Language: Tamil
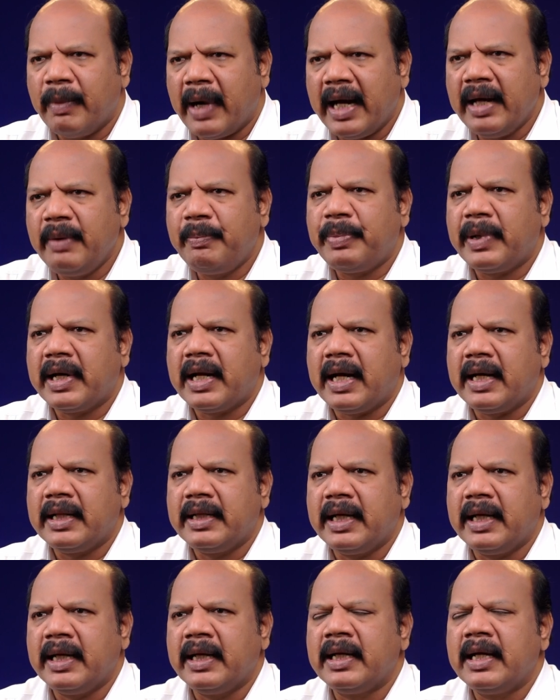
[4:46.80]

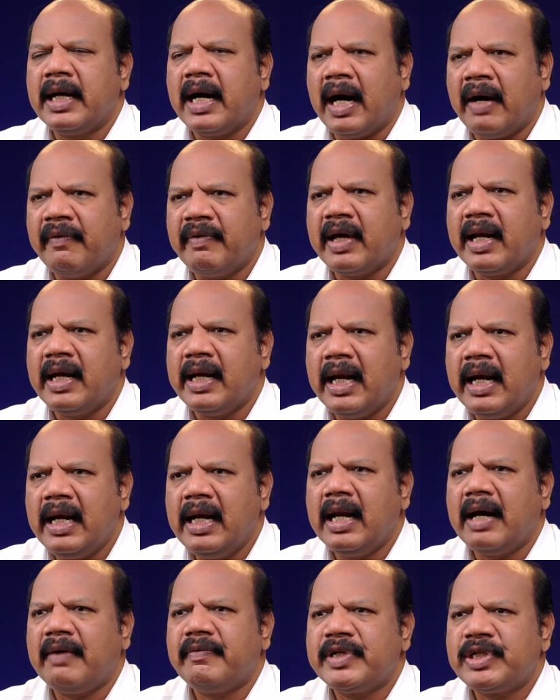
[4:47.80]
பயப்படாதே அவைகள்
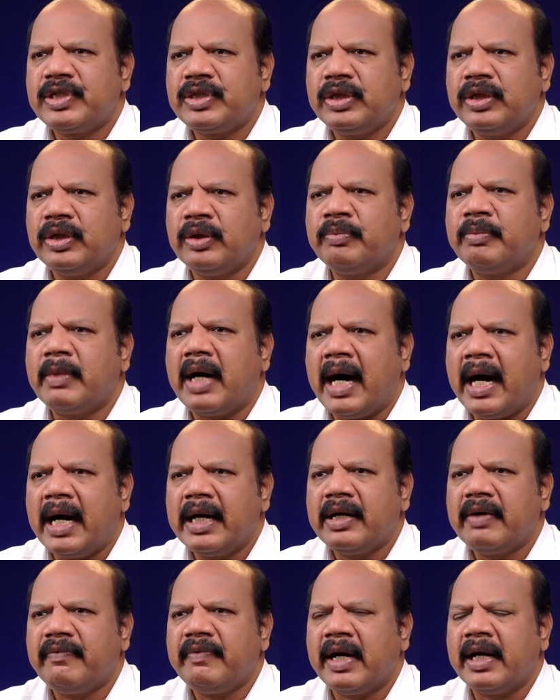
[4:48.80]
எல்லாவற்றையும்
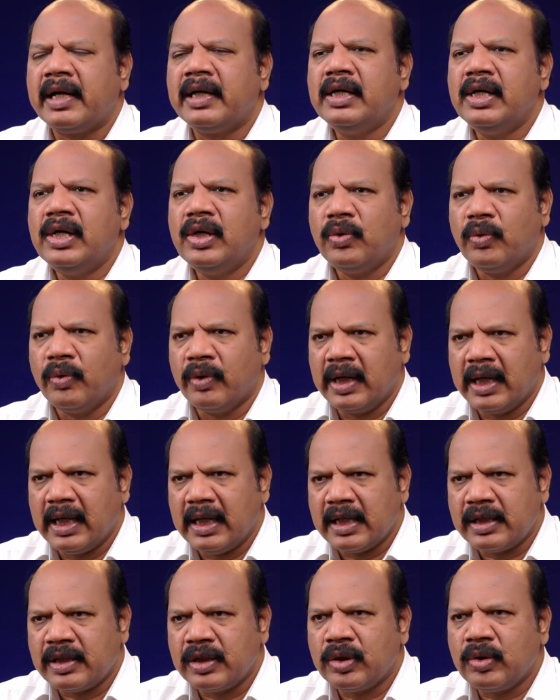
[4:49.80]
ஆண்டவர்
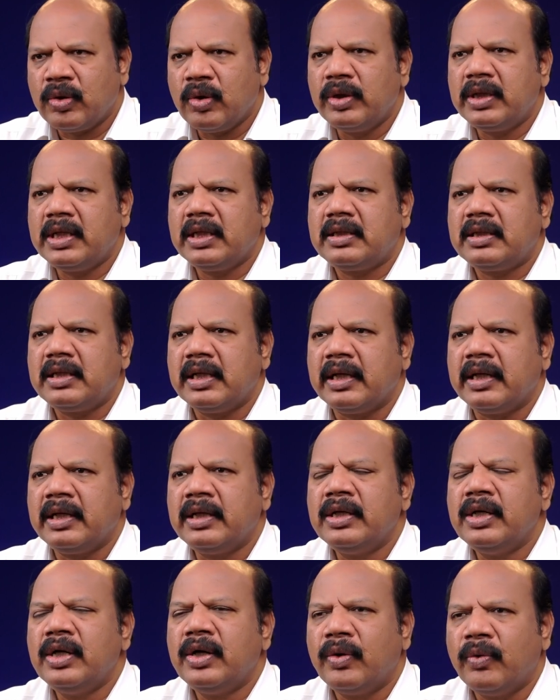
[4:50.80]
உங்களுக்கு கொடுத்து
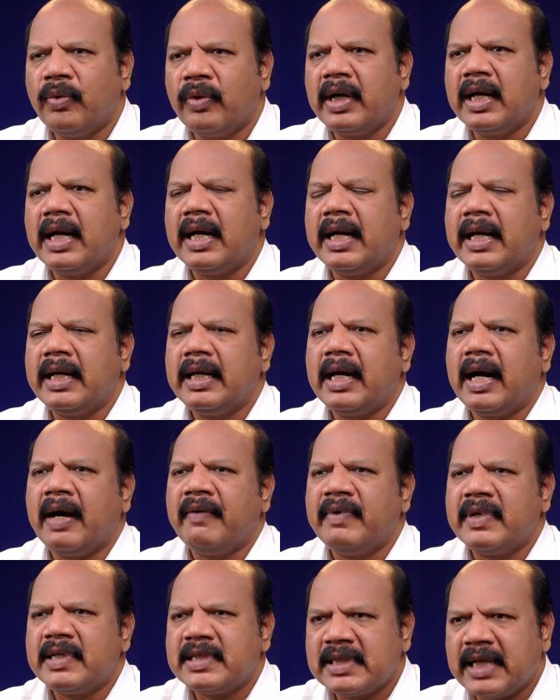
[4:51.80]
உங்களை
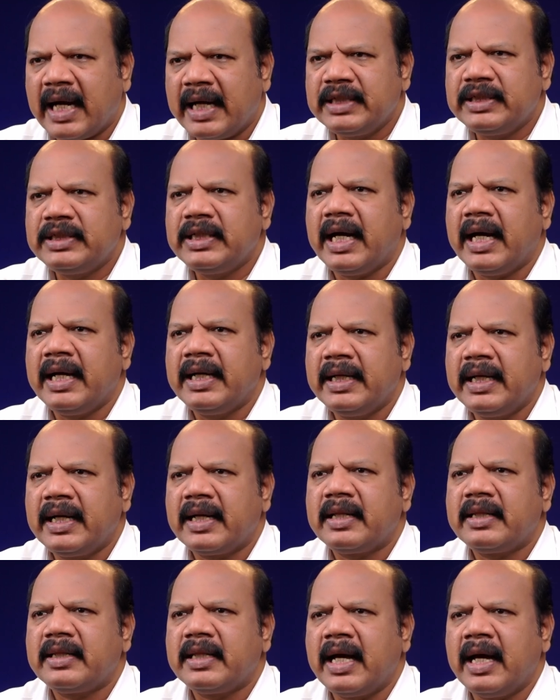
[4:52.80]
அவர் சாட்சியாய்
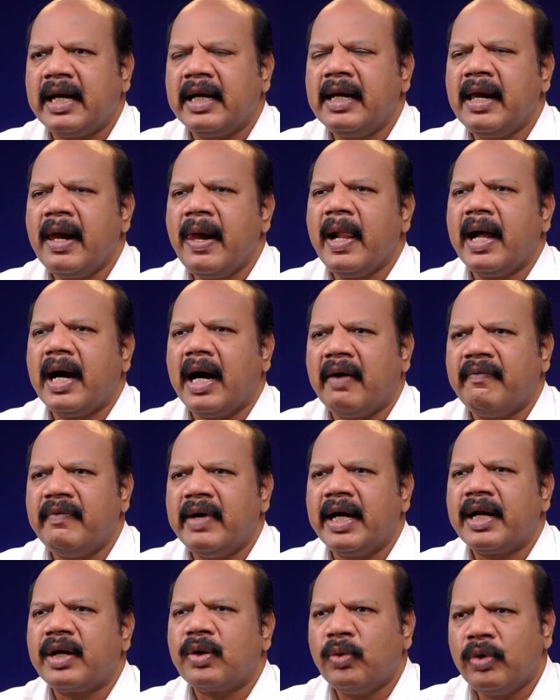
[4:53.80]
நிறுத்த
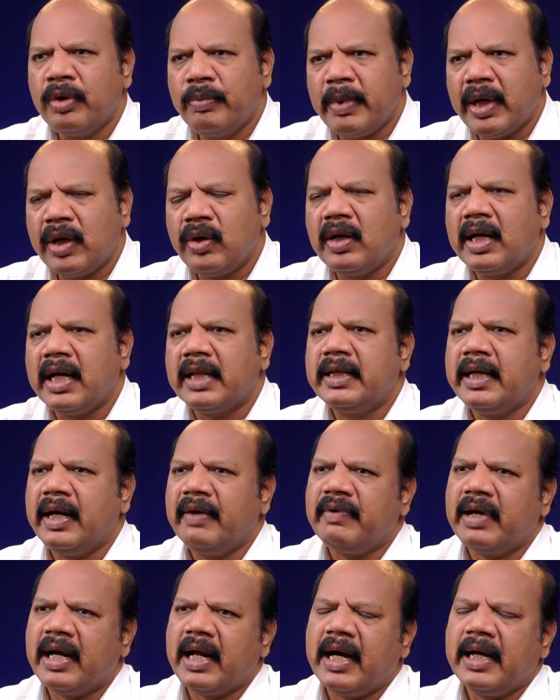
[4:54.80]
அவர் உண்மையுள்ள
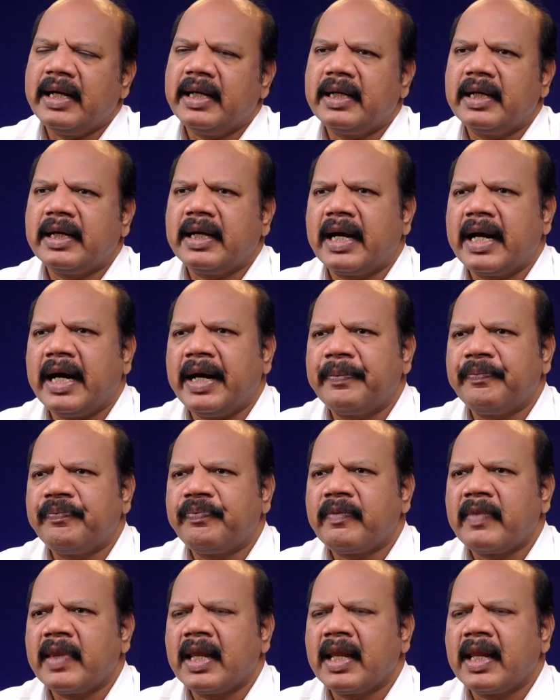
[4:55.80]
தேவனாய் இருக்கிறார்